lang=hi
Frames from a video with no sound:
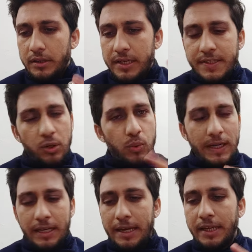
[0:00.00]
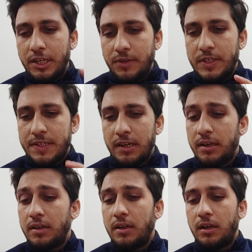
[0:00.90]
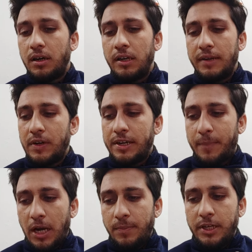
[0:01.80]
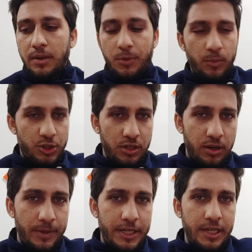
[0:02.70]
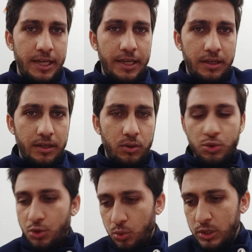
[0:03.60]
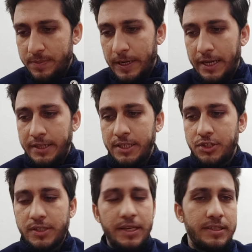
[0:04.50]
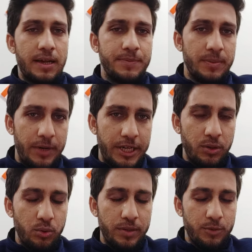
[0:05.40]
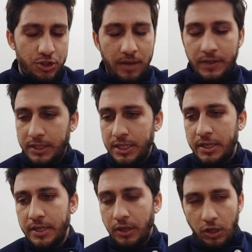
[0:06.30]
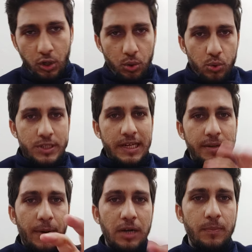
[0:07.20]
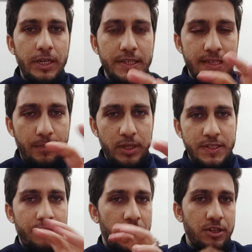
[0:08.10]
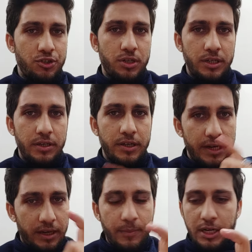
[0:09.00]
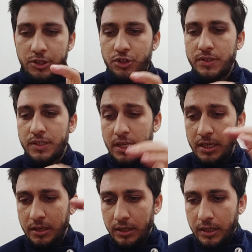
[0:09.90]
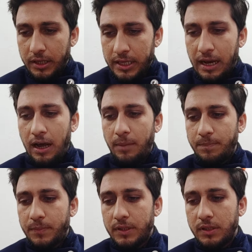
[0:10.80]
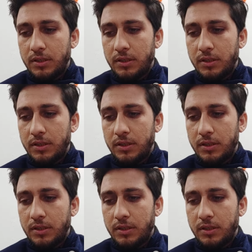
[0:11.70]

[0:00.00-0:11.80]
दरअसल हुआ क्या है कि डिविजनल लेवल डिपार्टमेंटल प्रमोशन कमेटी ने कुछ रूल्स बनाए थे जिसके हिसाब से मीटिंग हुई मुशावरत की गई उसने डिपार्टमेंट के सामने सिफारिश की रिकमेंडेशन की कि आप